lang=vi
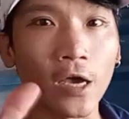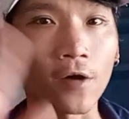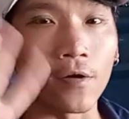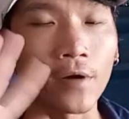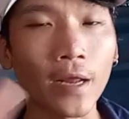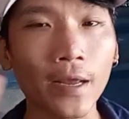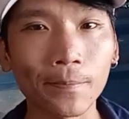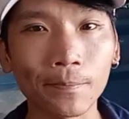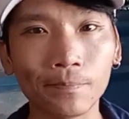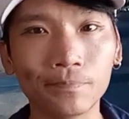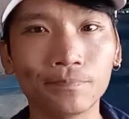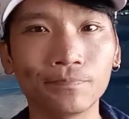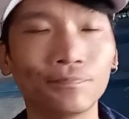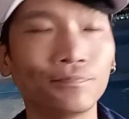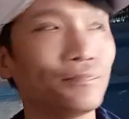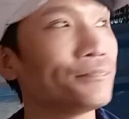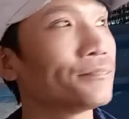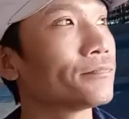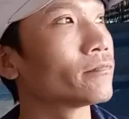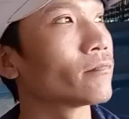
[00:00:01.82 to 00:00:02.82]
chào anh em
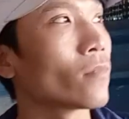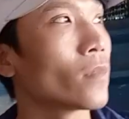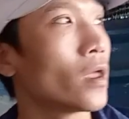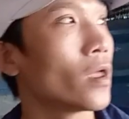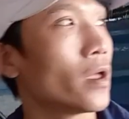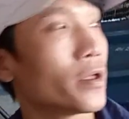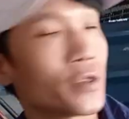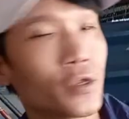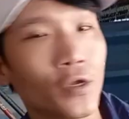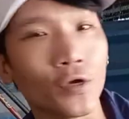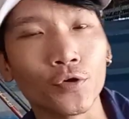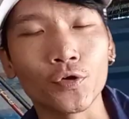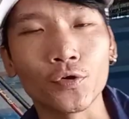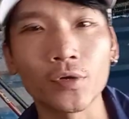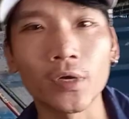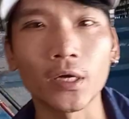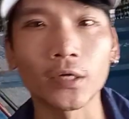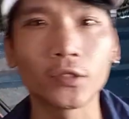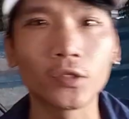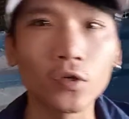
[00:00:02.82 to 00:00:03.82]
chiều
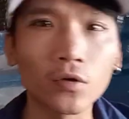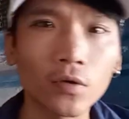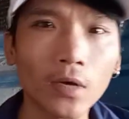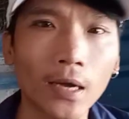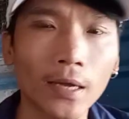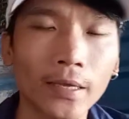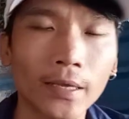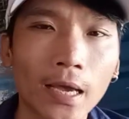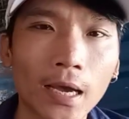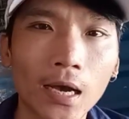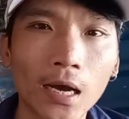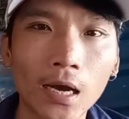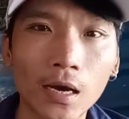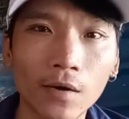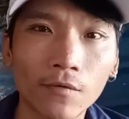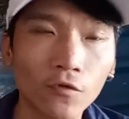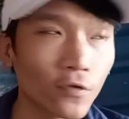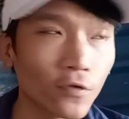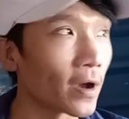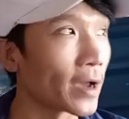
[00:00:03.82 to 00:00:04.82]
chủ nhật chúc cả
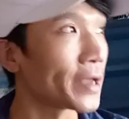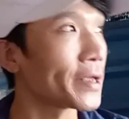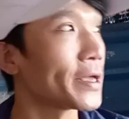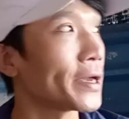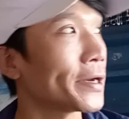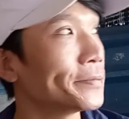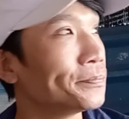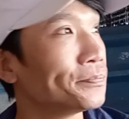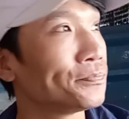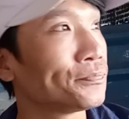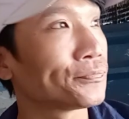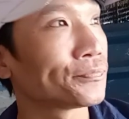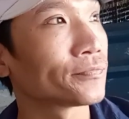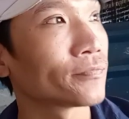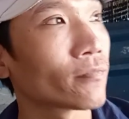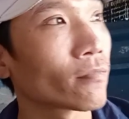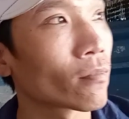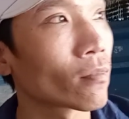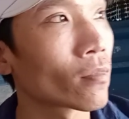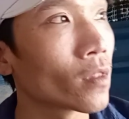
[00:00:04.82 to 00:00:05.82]
nhà vui vẻ nha
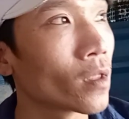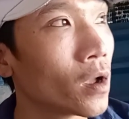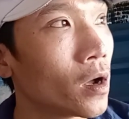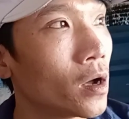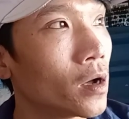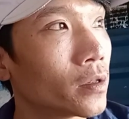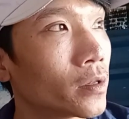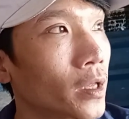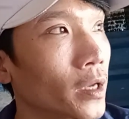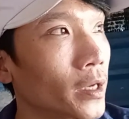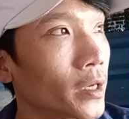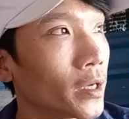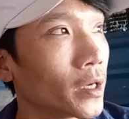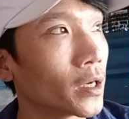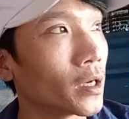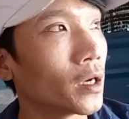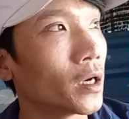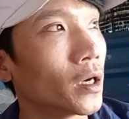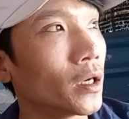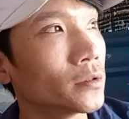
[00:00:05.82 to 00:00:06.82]

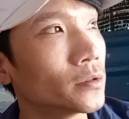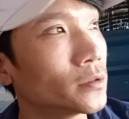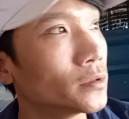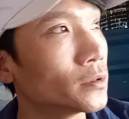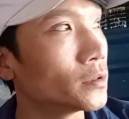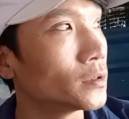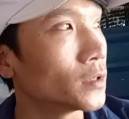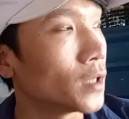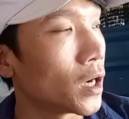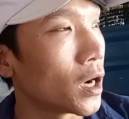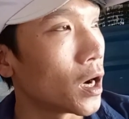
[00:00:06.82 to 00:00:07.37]
thì uh,